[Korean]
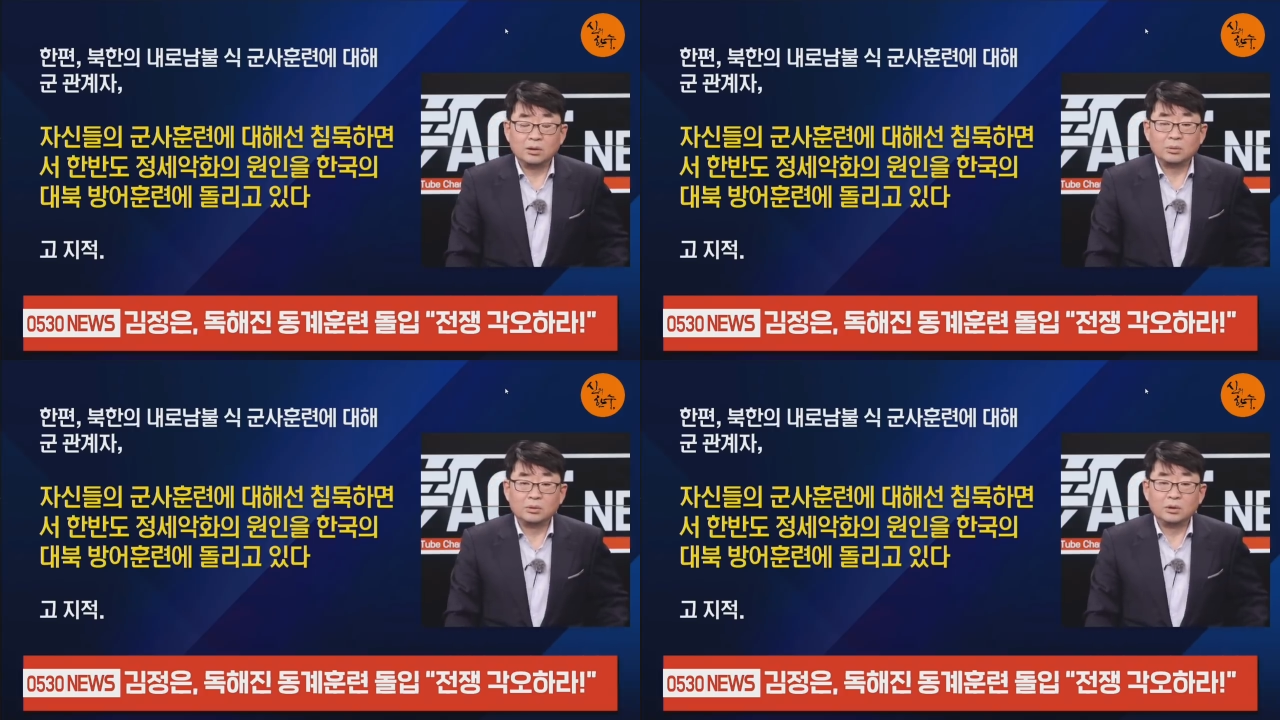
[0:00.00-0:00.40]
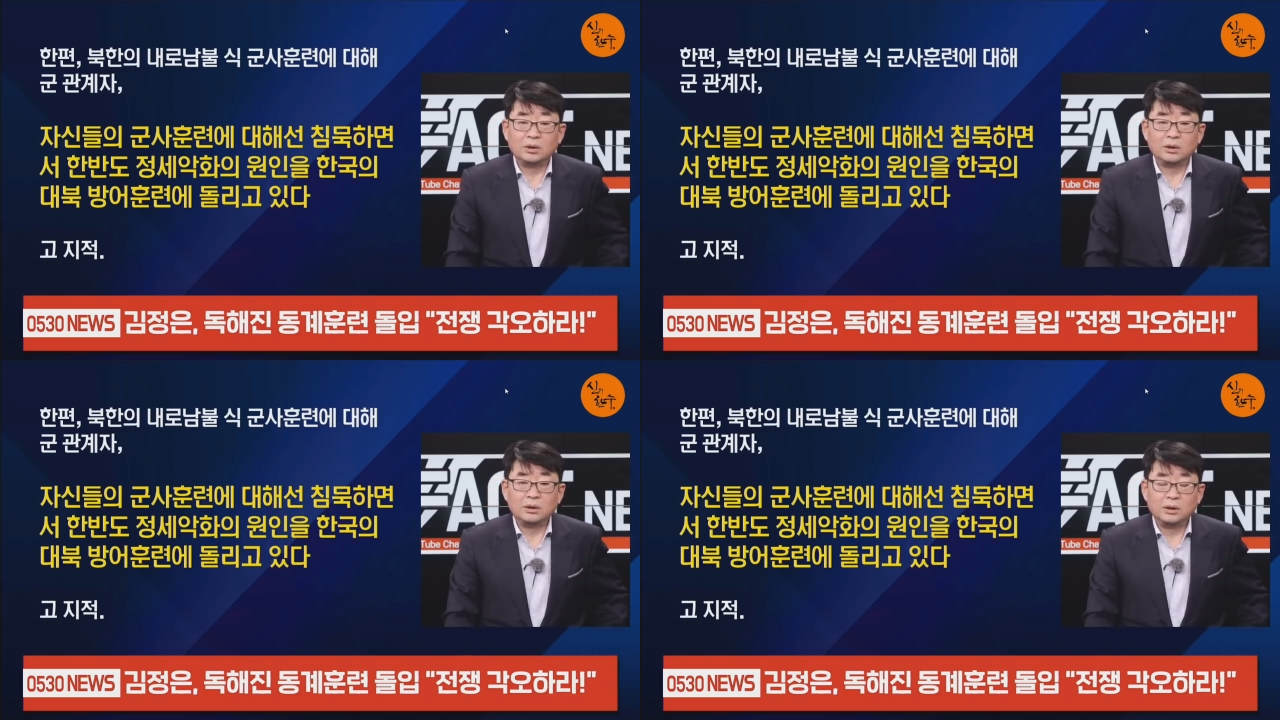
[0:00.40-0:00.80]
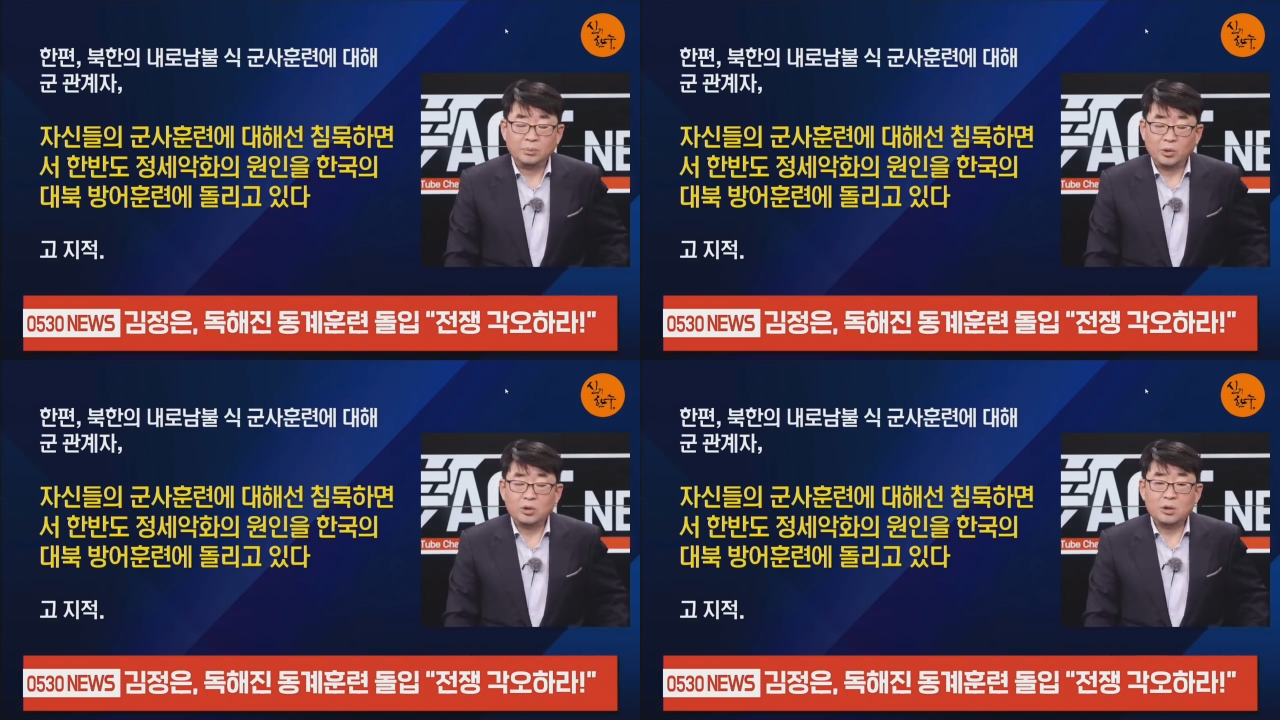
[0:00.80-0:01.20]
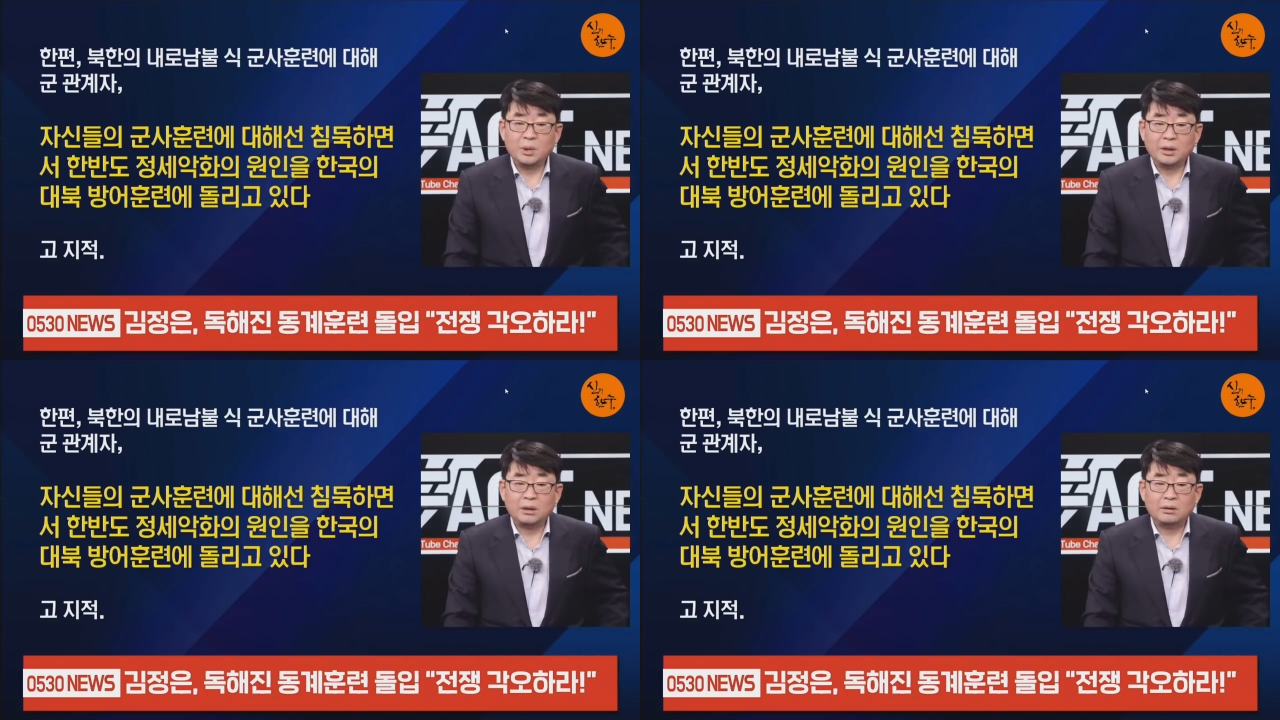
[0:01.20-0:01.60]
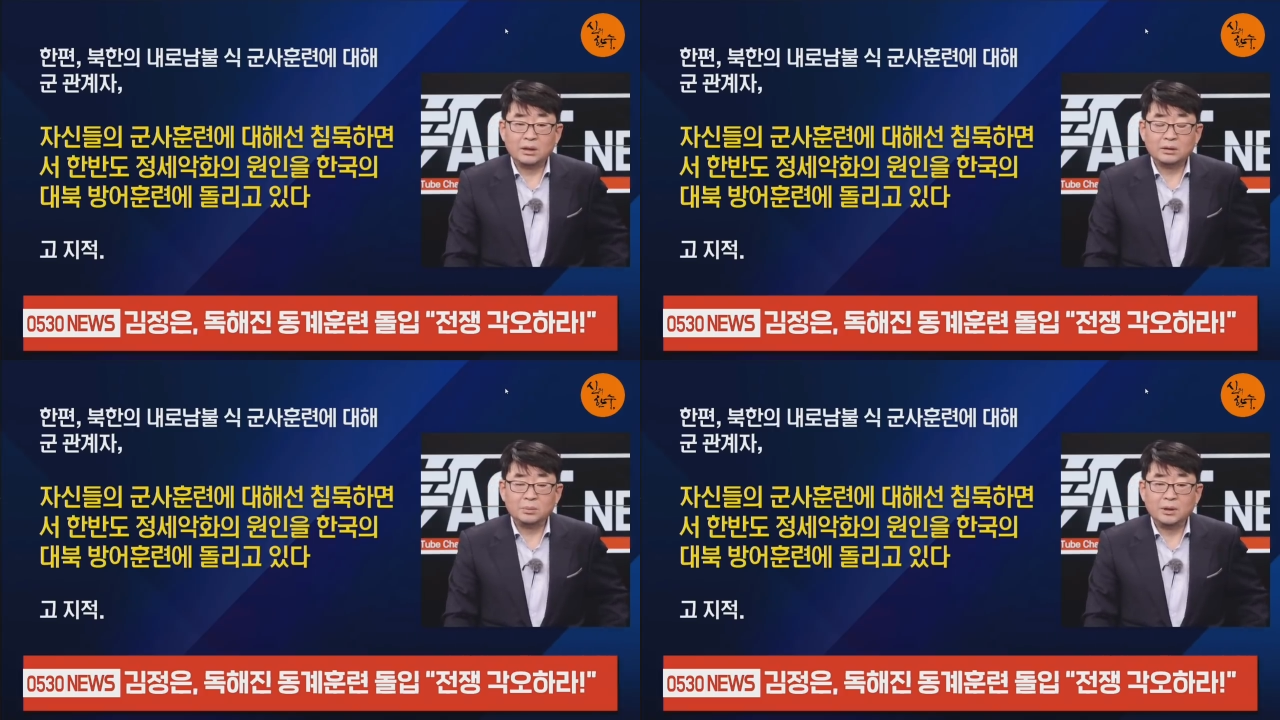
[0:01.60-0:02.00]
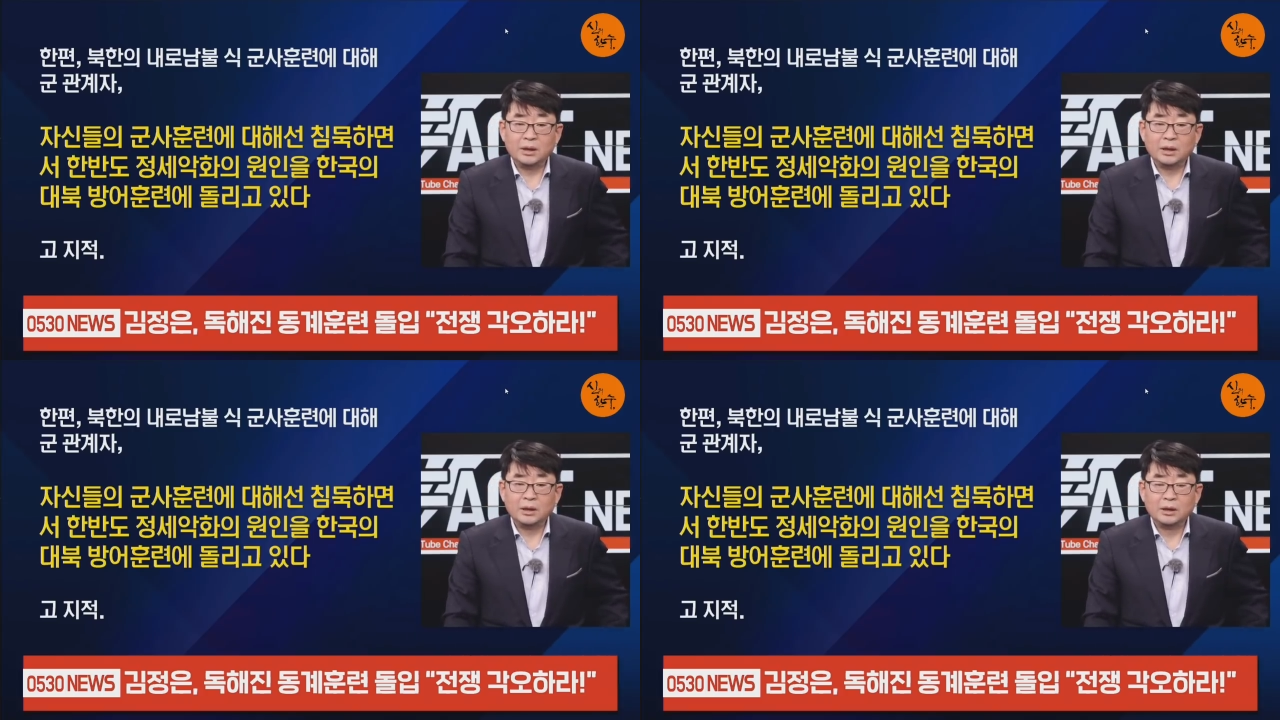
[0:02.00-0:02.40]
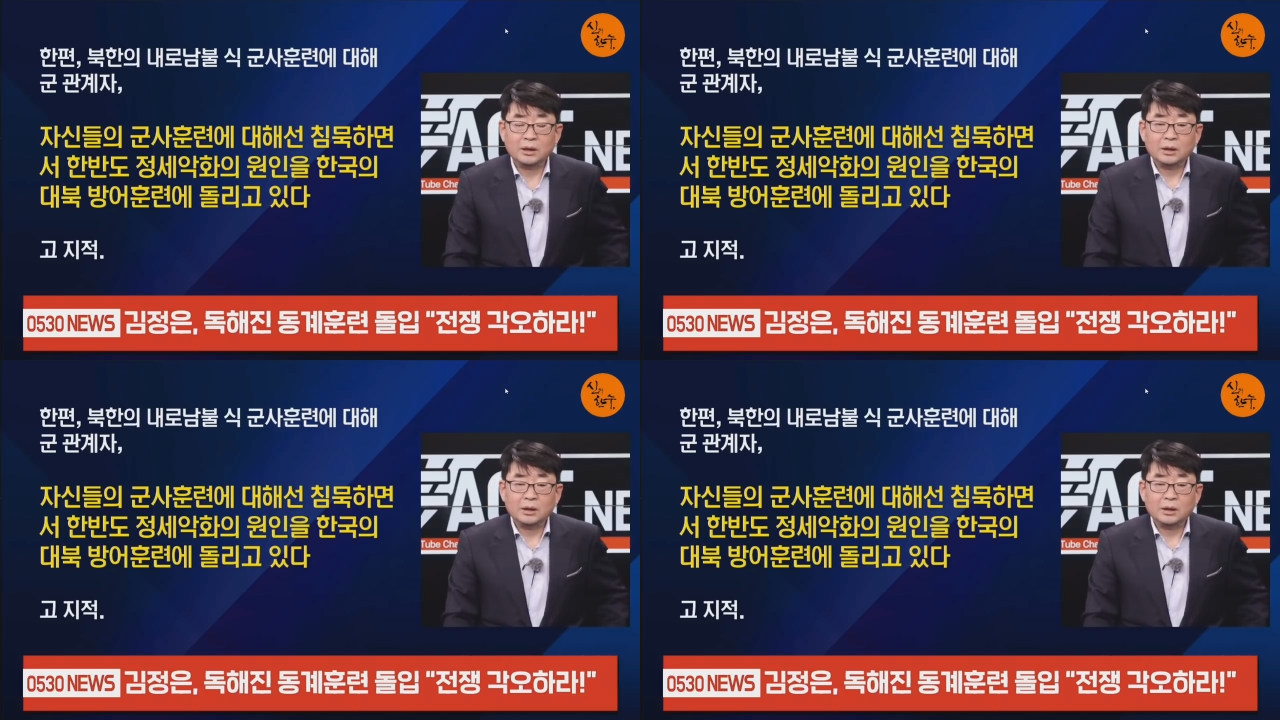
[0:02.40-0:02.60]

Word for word: 여러분들 명심해야 될 것 같습니다.